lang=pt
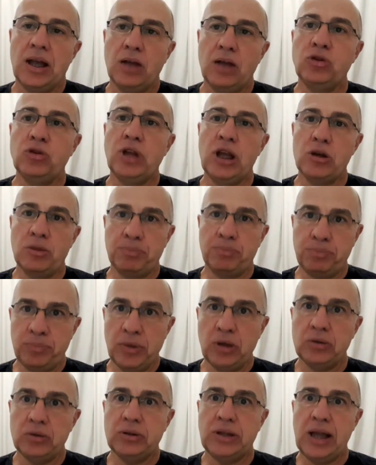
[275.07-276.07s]
eu tenho,
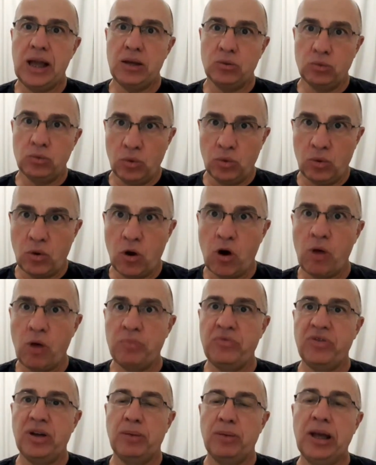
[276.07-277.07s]
eu tenho
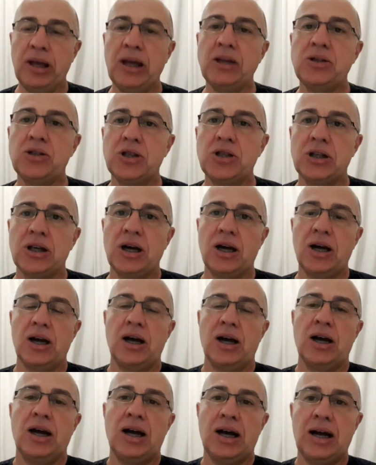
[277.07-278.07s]
obviamente, a,
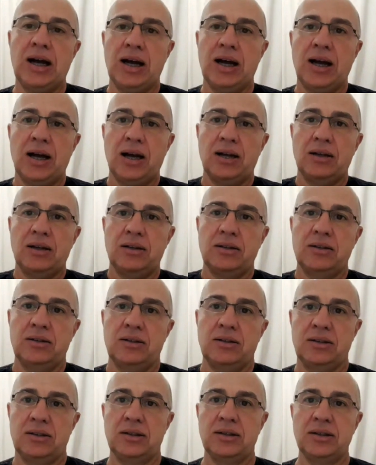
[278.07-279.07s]
a, a,
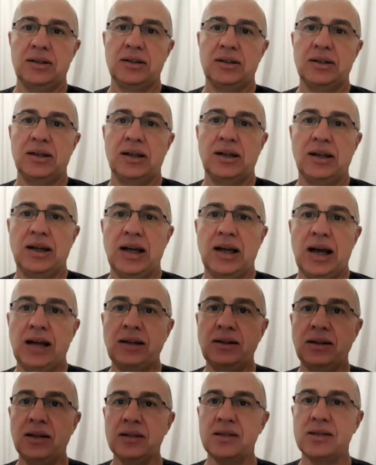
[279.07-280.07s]
a
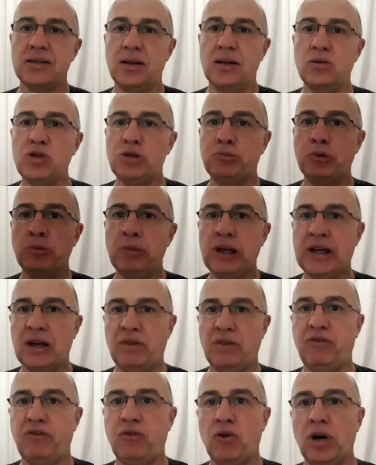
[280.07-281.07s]
intenção de
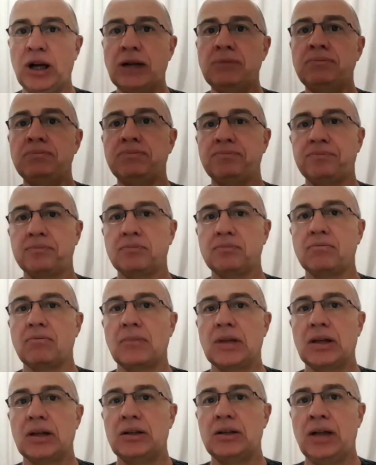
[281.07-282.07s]
publicar fora,
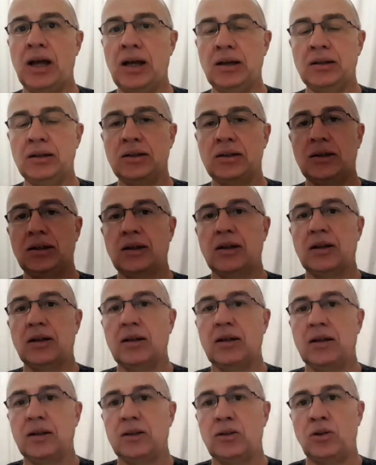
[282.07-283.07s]
né?
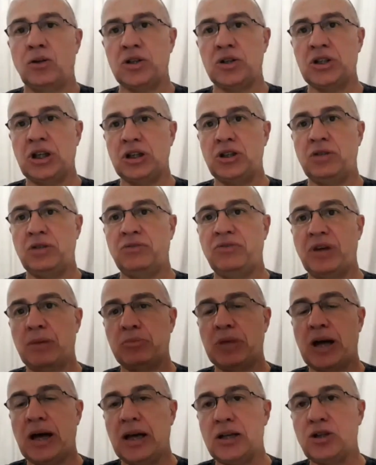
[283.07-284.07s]
Nós já
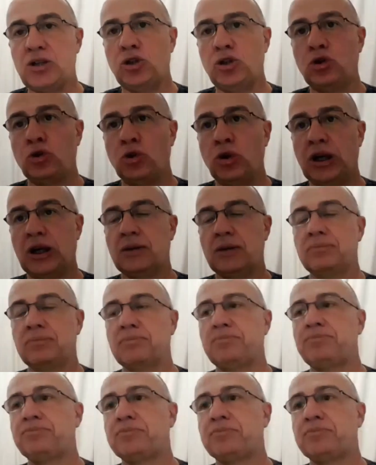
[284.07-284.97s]
tivemos, a editora